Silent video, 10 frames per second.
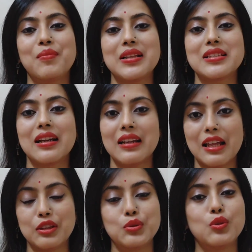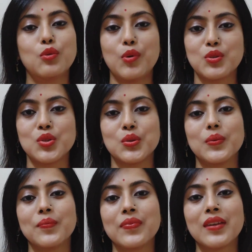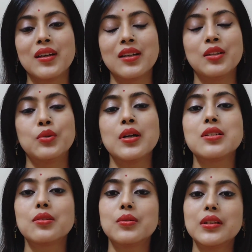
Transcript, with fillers: মাঝখানে এতগুলো বছর দু হাজার